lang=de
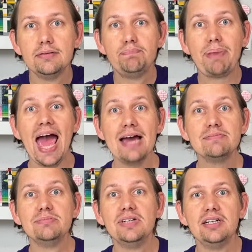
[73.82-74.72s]

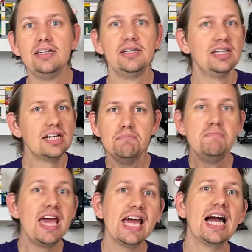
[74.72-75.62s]
Bam!
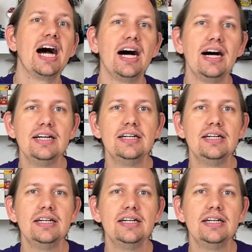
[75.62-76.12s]
Mega!